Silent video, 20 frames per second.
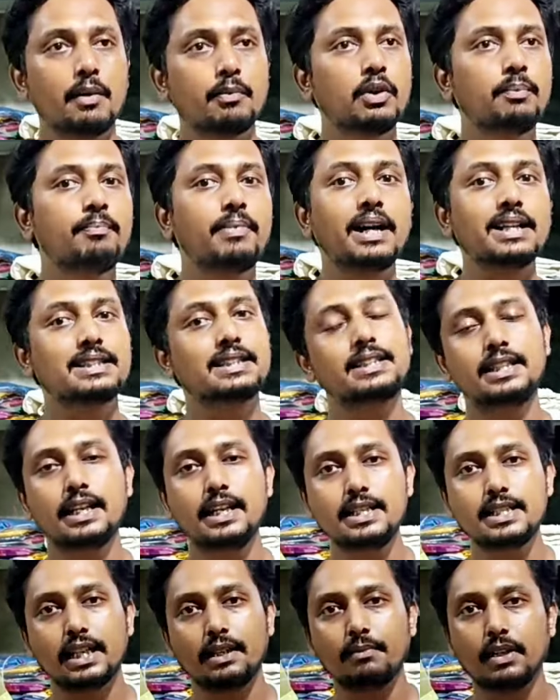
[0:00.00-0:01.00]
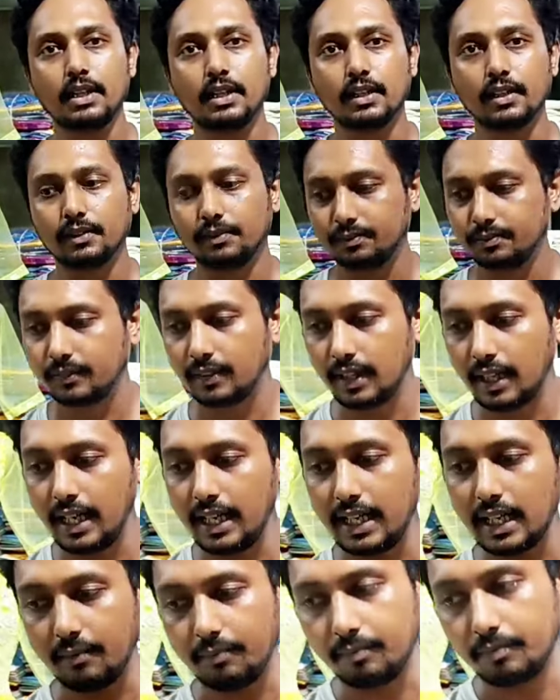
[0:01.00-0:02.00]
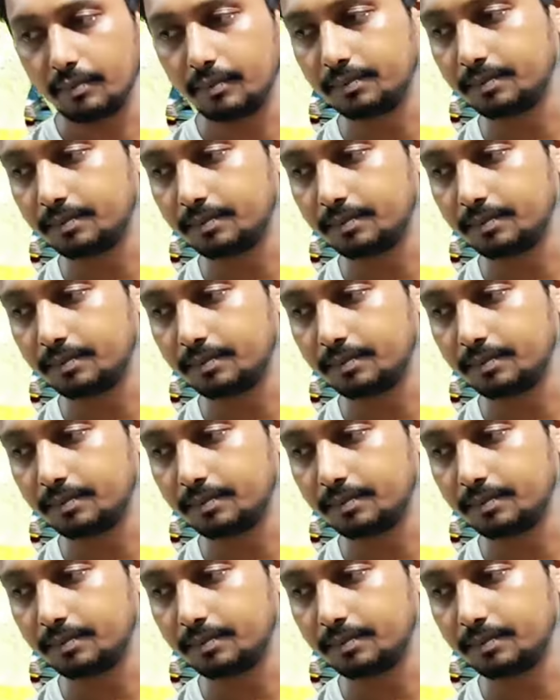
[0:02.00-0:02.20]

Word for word: आपको पांच से छह डिजाइन मिलेगा यही टाइम